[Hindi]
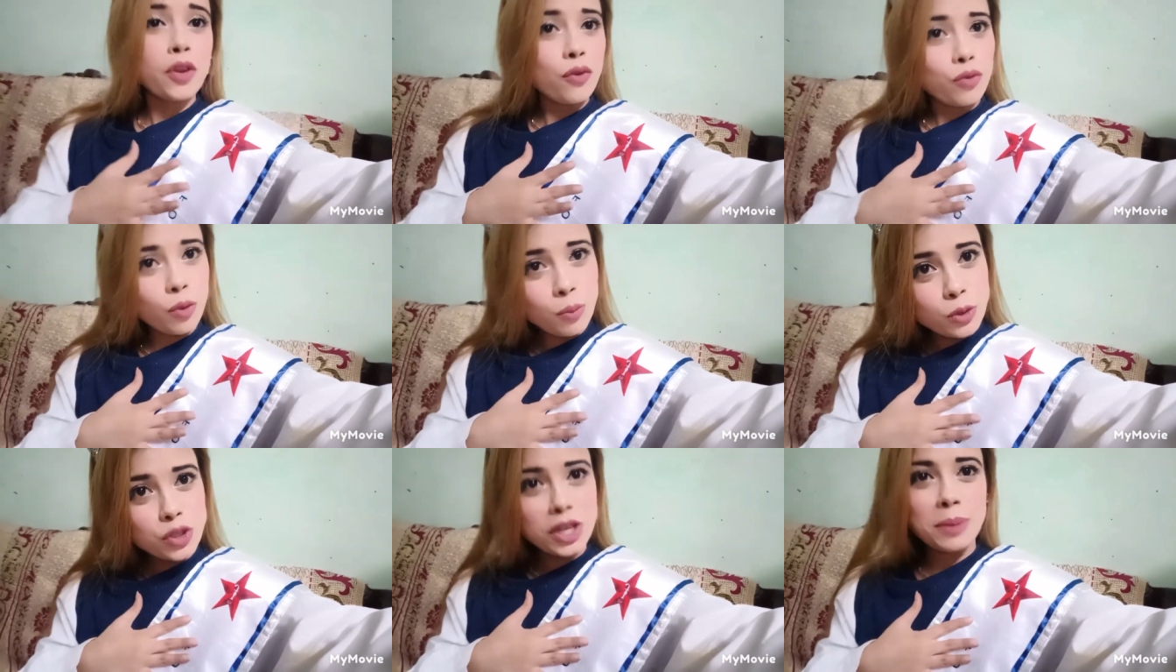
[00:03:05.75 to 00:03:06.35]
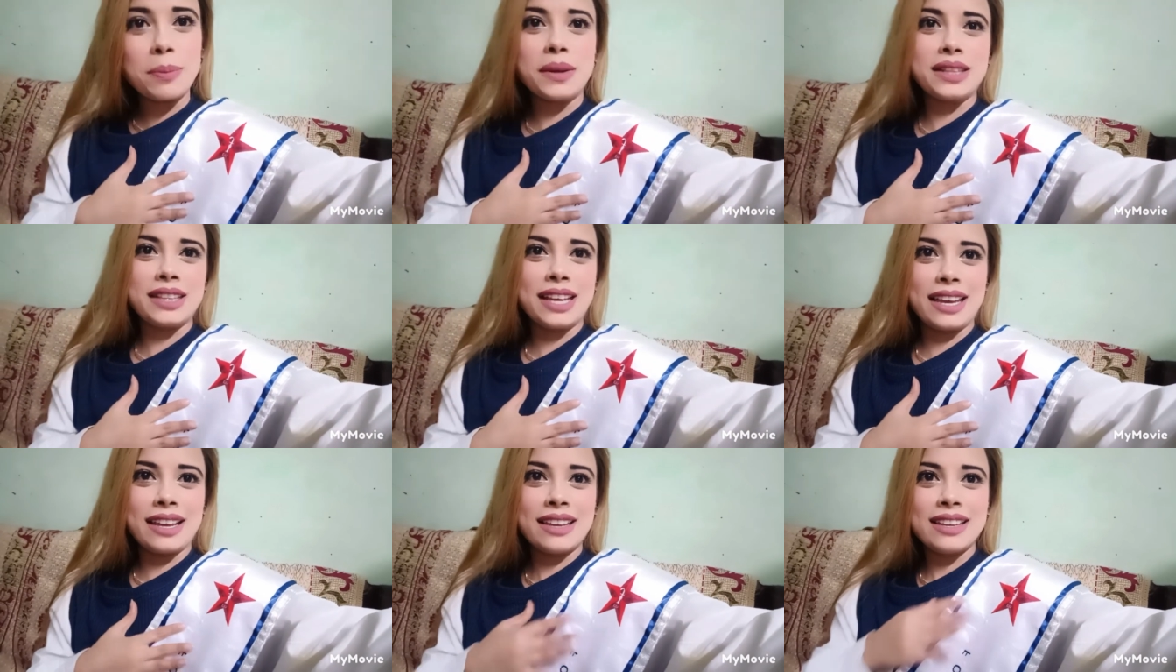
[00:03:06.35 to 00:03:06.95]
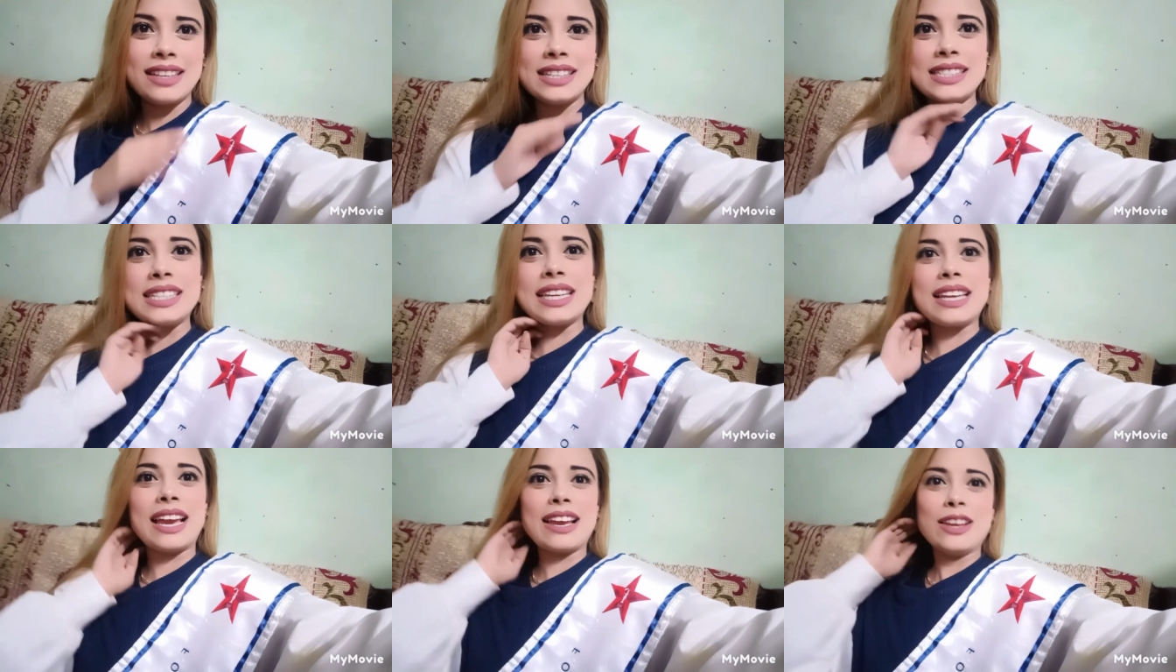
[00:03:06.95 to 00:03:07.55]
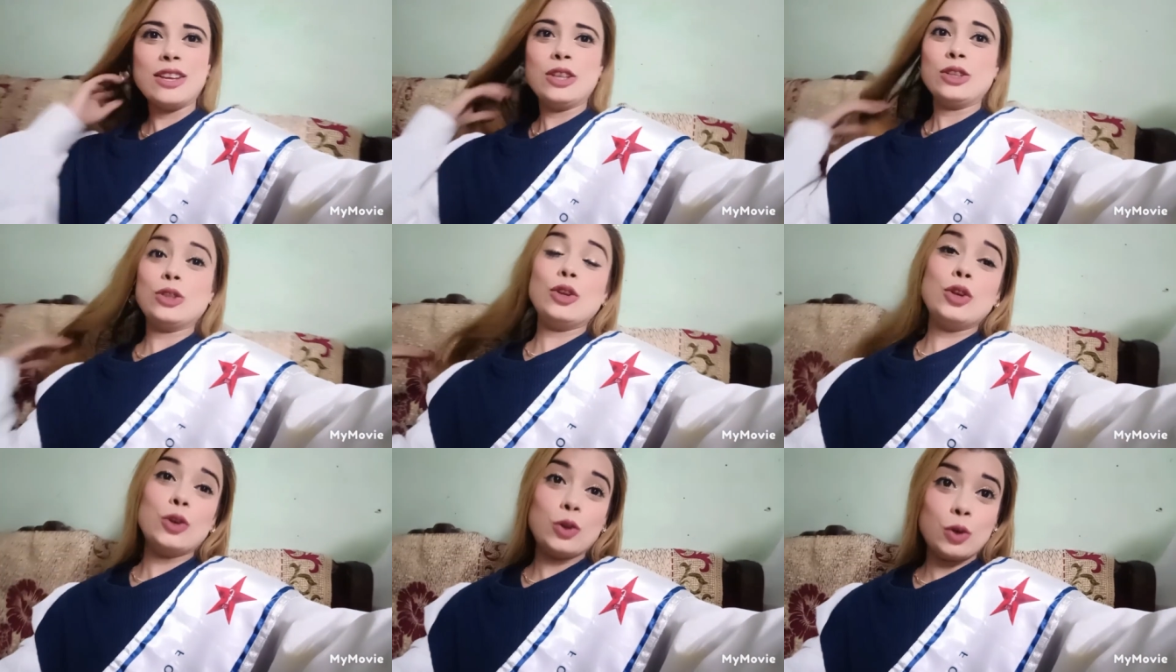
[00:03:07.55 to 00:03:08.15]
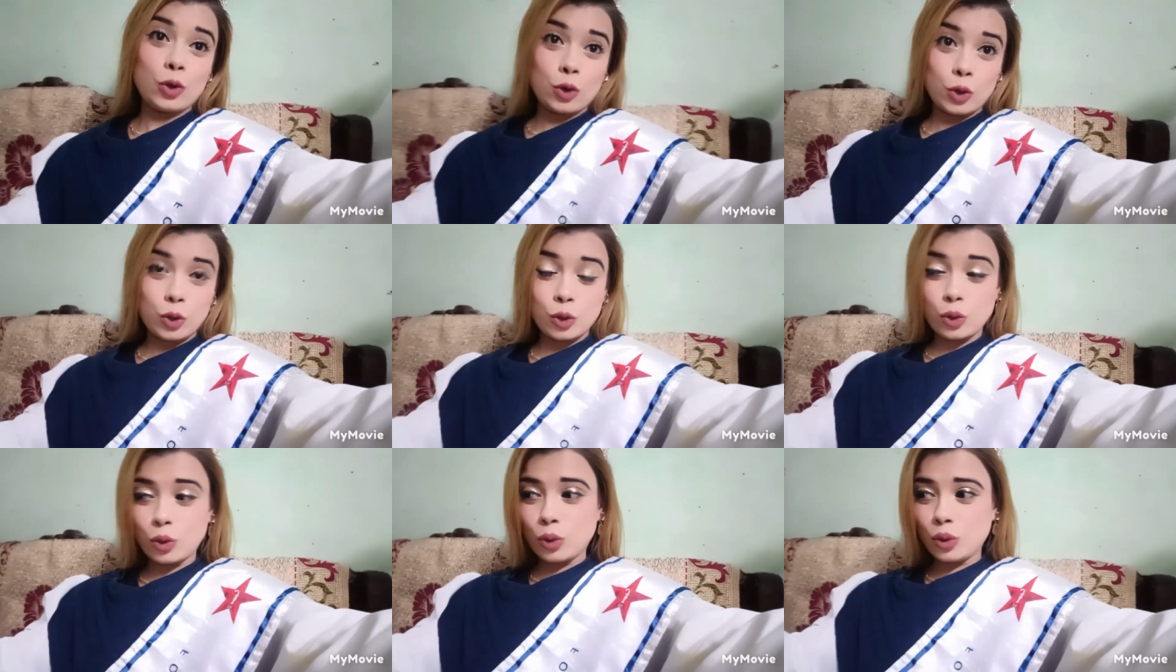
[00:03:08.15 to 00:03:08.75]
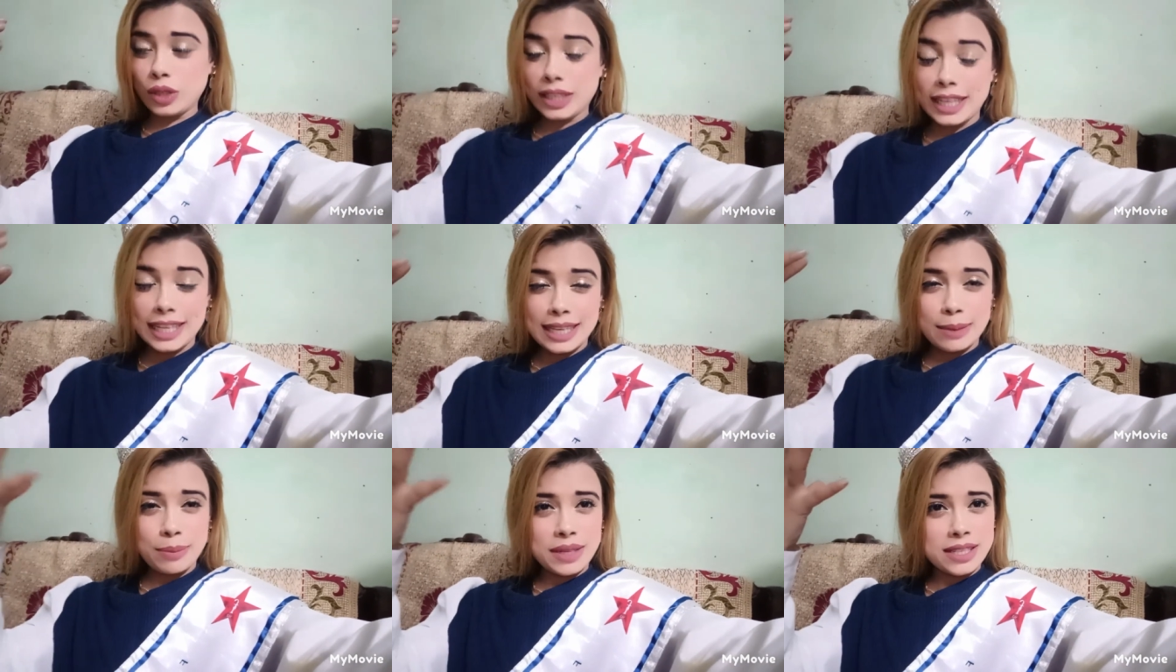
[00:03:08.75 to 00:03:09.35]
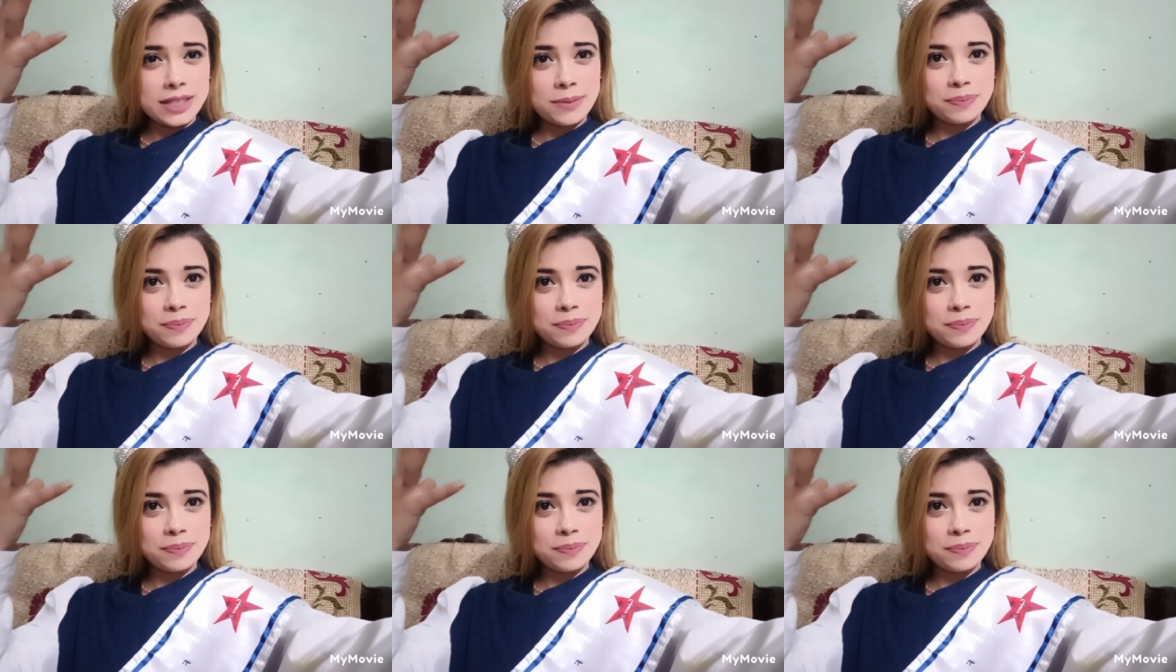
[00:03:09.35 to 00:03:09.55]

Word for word: वो मुझे ही पता है ठीक है तो लोगों को ये बस